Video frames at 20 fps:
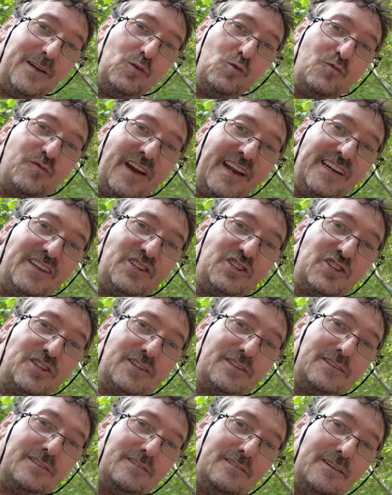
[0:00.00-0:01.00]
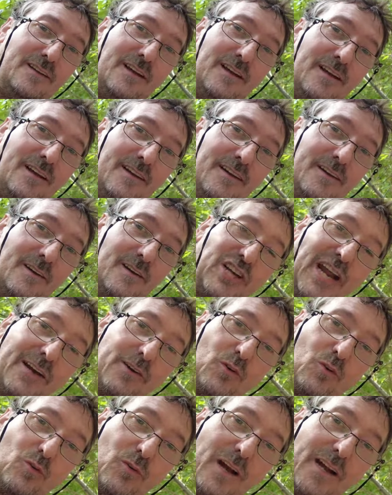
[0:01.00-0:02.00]
Innovation äh,
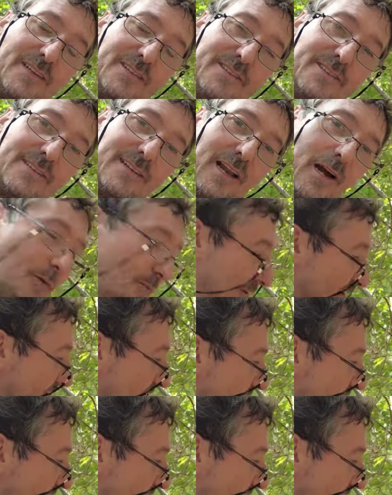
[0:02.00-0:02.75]
Shadow, heißt sie, glaube